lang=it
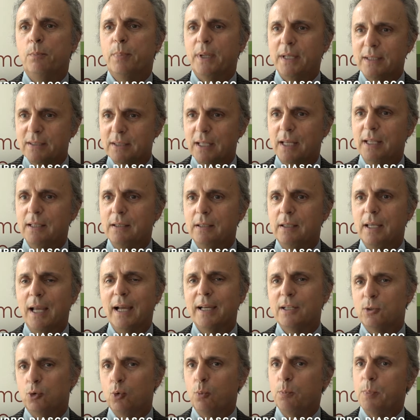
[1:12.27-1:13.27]
presenti
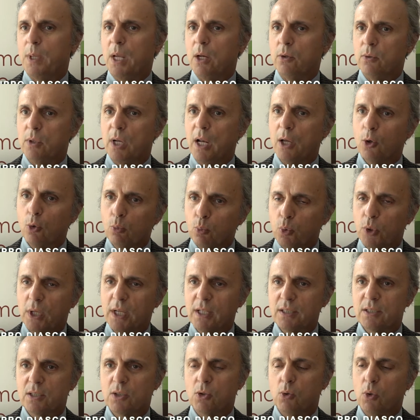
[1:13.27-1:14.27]
anche sul piano della
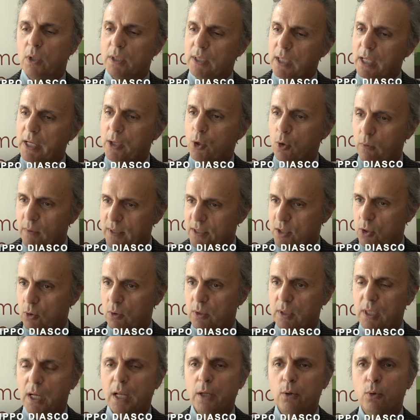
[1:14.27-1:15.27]
comunicazione,
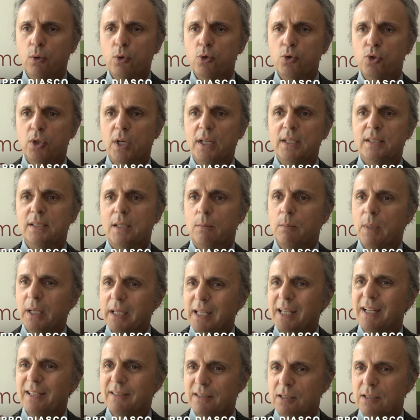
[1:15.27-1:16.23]
dell'innovazione e della conoscenza in maniera